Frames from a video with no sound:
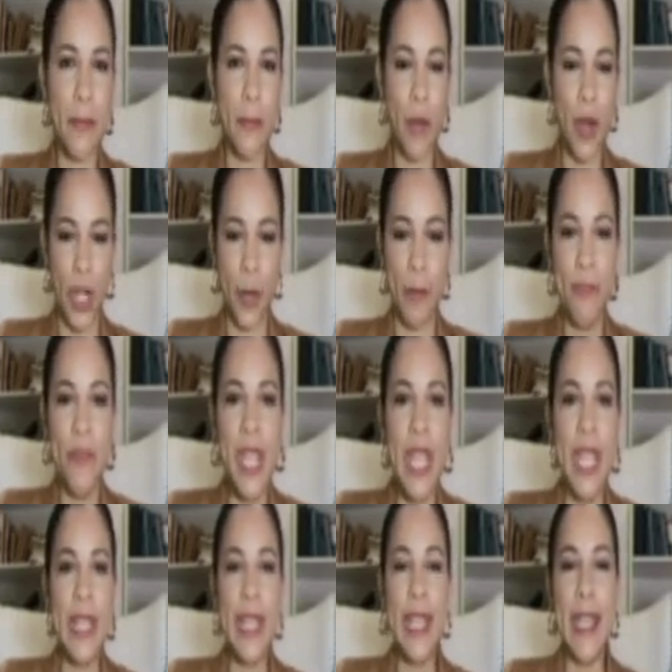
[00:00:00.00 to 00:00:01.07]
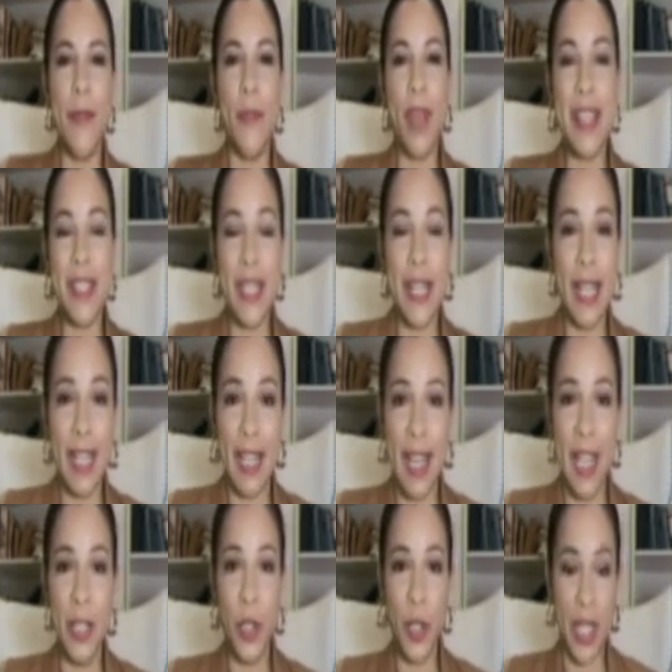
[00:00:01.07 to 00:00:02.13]
Bueno, eh, voy a seguir
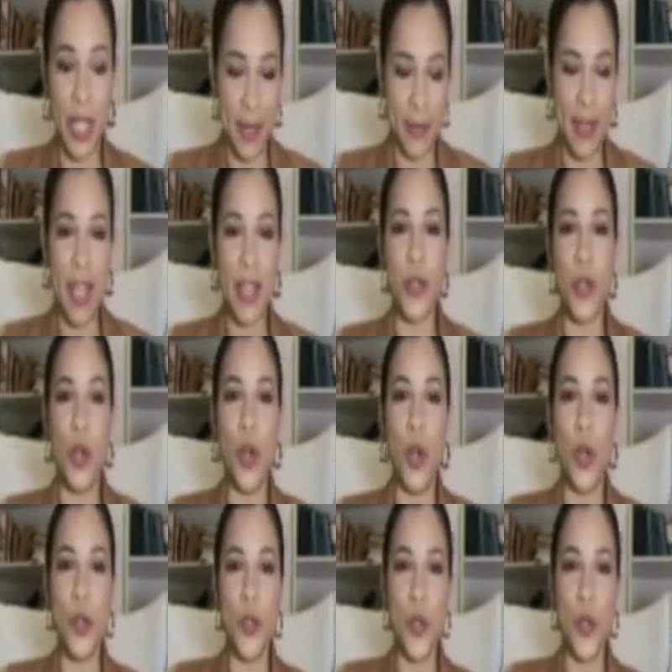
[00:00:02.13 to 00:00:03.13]
aclarando de que, ¿verdad? Yo